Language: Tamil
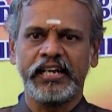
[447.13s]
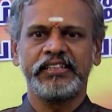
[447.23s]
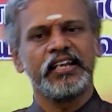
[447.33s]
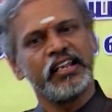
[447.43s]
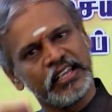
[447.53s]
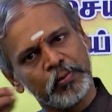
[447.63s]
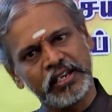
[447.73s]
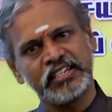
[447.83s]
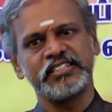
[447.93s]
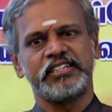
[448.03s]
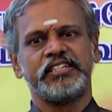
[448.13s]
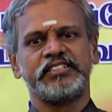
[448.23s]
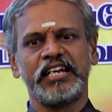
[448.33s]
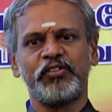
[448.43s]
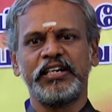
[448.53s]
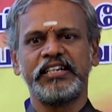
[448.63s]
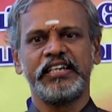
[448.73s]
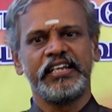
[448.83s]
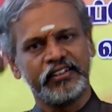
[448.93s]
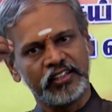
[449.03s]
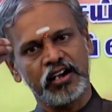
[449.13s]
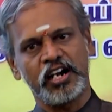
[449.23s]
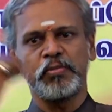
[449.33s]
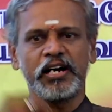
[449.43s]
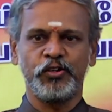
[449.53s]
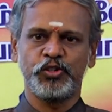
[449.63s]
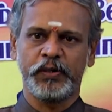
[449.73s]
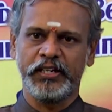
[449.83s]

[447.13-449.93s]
டயத்தில் நீங்கள் மற்ற செலவுகளுக்கு நீங்கள் தாராளமாக யூஸ்